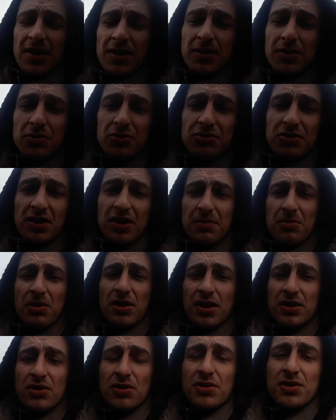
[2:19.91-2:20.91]
różne
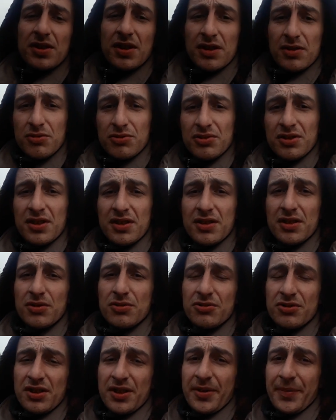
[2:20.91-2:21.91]
laboratoria, różne,
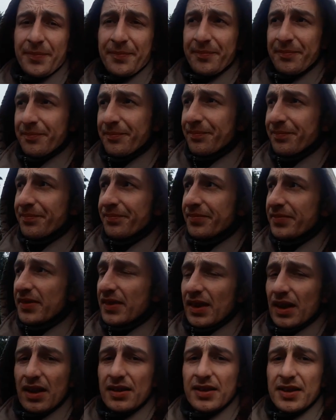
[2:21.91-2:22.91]
różne
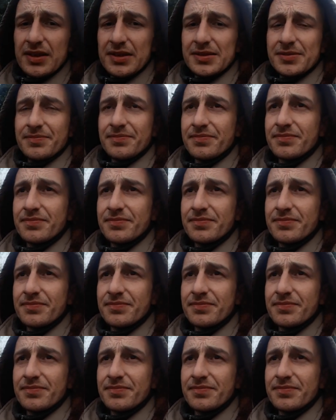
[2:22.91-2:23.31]
e, e,